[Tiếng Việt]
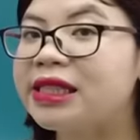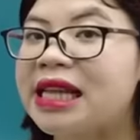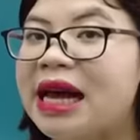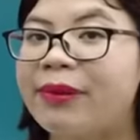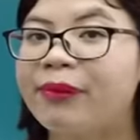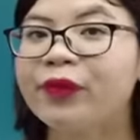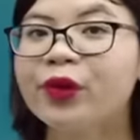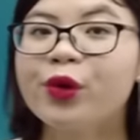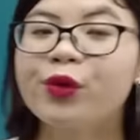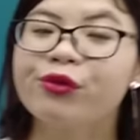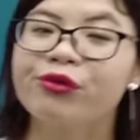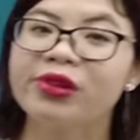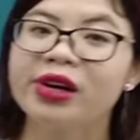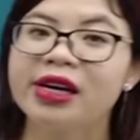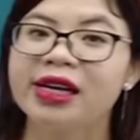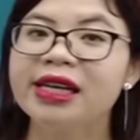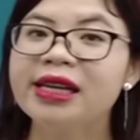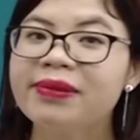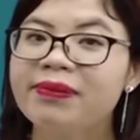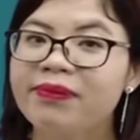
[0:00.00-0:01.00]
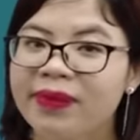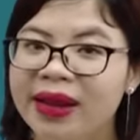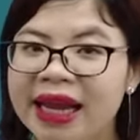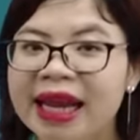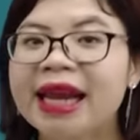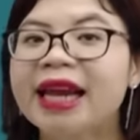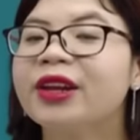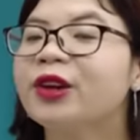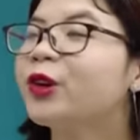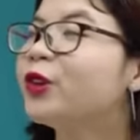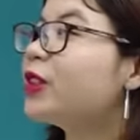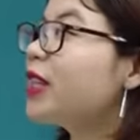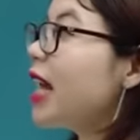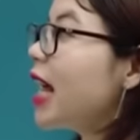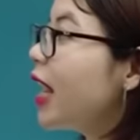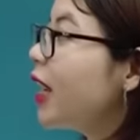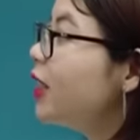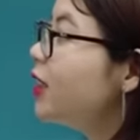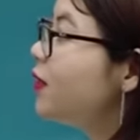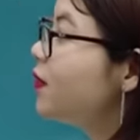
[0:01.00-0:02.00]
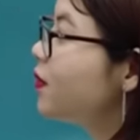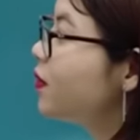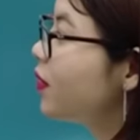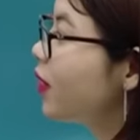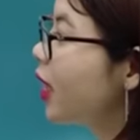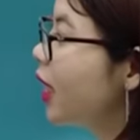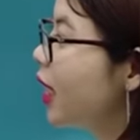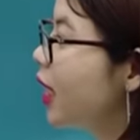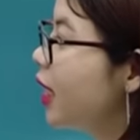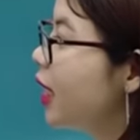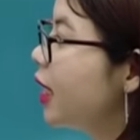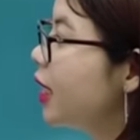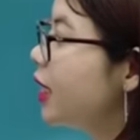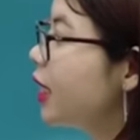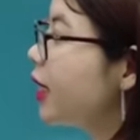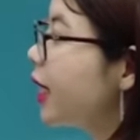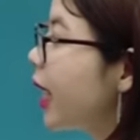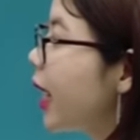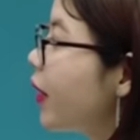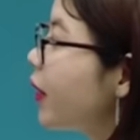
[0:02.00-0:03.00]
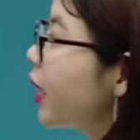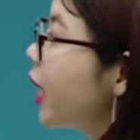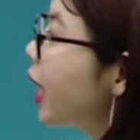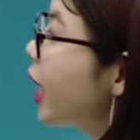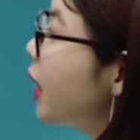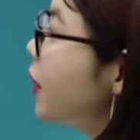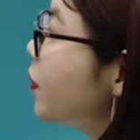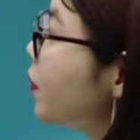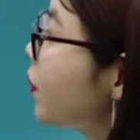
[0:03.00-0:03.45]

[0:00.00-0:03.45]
sắm cùng với mẹ đúng nào? Tiếp theo nhá.